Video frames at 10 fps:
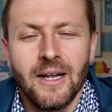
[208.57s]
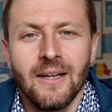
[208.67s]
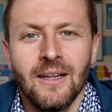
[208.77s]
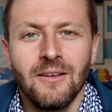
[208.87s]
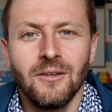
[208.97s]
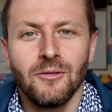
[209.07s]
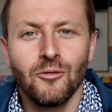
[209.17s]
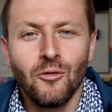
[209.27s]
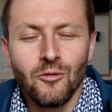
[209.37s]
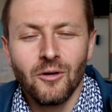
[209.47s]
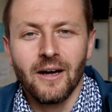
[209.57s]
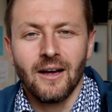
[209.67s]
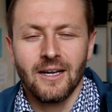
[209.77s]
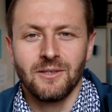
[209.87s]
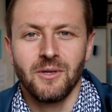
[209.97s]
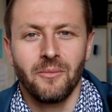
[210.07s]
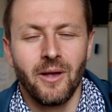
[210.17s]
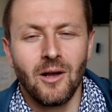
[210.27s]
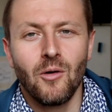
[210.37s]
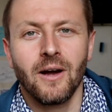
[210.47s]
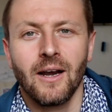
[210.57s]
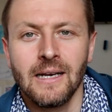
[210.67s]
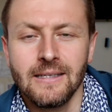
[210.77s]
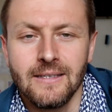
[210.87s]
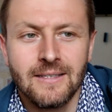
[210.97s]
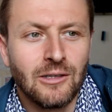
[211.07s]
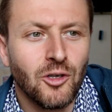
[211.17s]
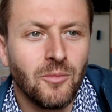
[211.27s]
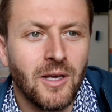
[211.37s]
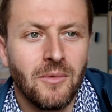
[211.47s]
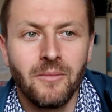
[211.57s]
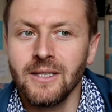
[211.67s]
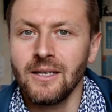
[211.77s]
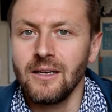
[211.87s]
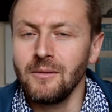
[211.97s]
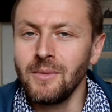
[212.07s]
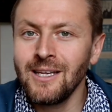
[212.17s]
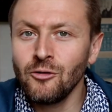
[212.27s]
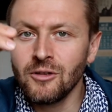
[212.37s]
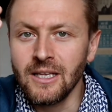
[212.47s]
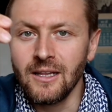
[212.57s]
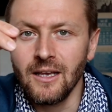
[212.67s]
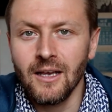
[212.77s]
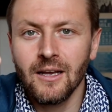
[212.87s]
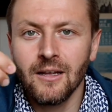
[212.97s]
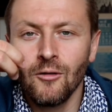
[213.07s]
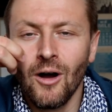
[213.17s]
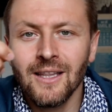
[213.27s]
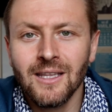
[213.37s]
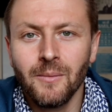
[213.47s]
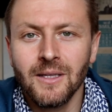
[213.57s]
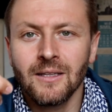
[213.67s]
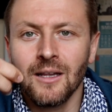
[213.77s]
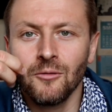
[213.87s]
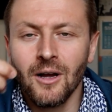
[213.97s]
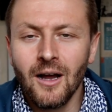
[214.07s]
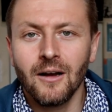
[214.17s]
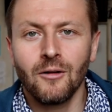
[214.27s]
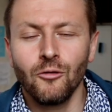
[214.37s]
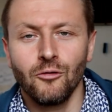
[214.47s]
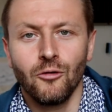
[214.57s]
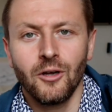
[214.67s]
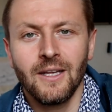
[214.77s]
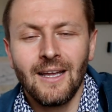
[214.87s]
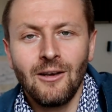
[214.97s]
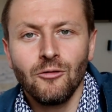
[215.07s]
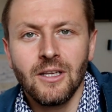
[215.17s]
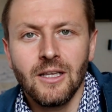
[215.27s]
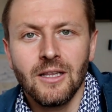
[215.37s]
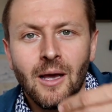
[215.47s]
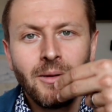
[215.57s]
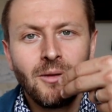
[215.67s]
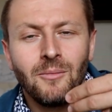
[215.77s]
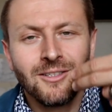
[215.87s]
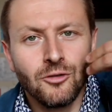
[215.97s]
いいか何をどこから始めればいいかわからないです例えば今まで右の手でご飯食べてたのが今度左の手で食べてみま